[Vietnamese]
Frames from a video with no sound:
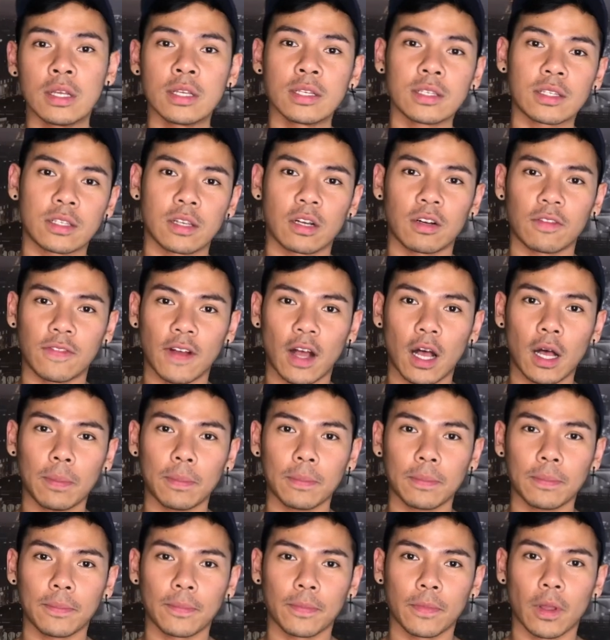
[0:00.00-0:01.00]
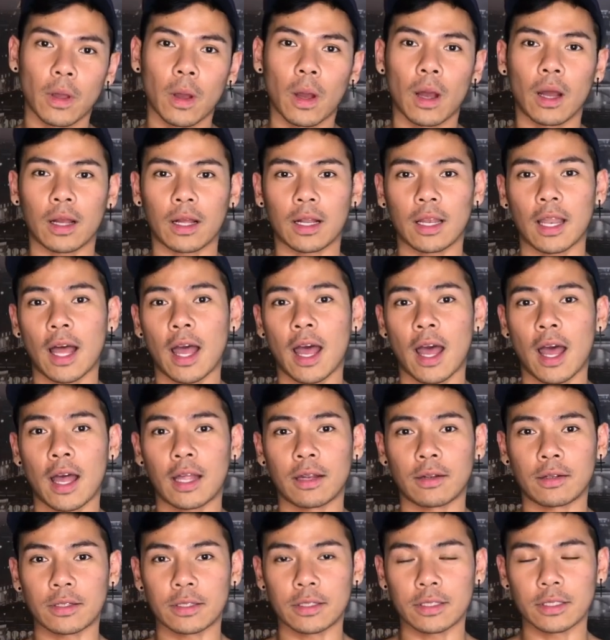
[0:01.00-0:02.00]
serve up hoặc là
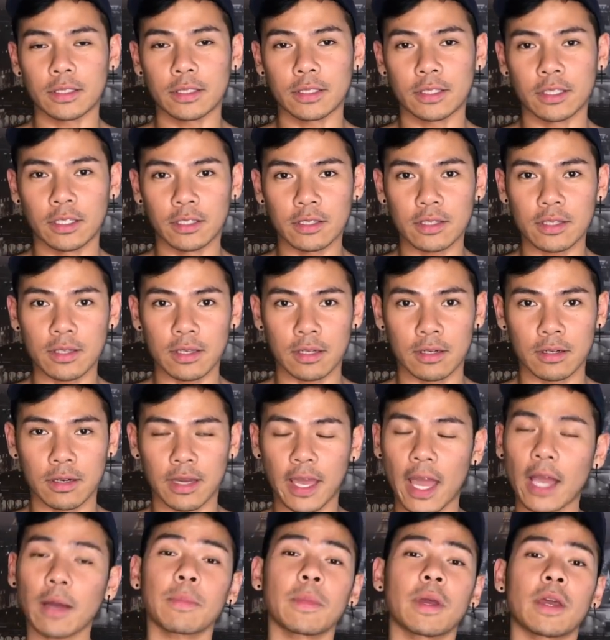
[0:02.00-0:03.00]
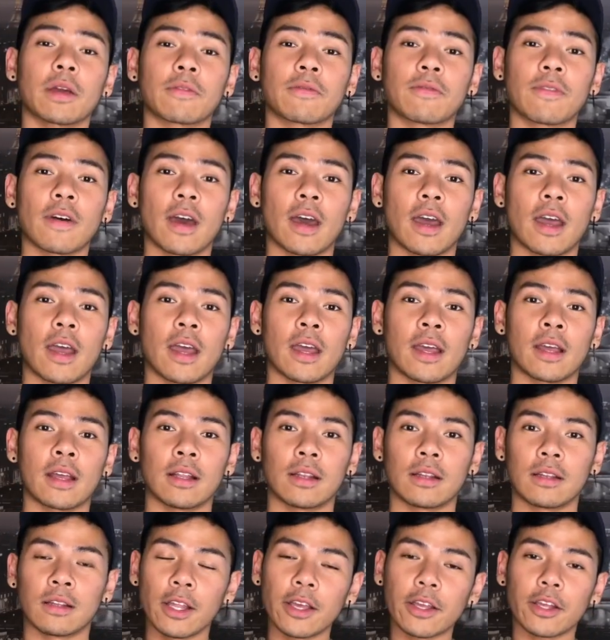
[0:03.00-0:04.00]
những sự khác biệt về
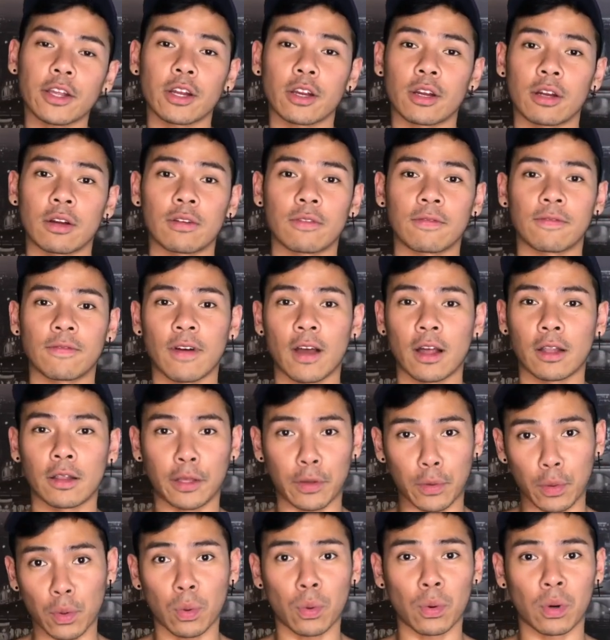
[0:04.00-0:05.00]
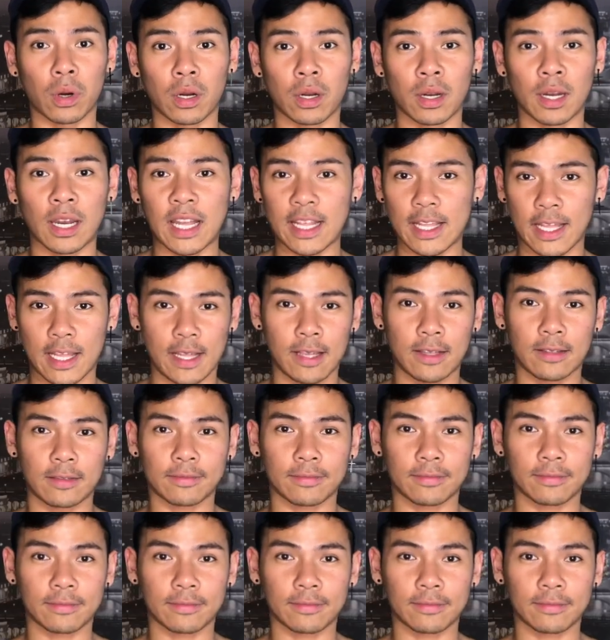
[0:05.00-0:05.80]
liquor và liqueur là gì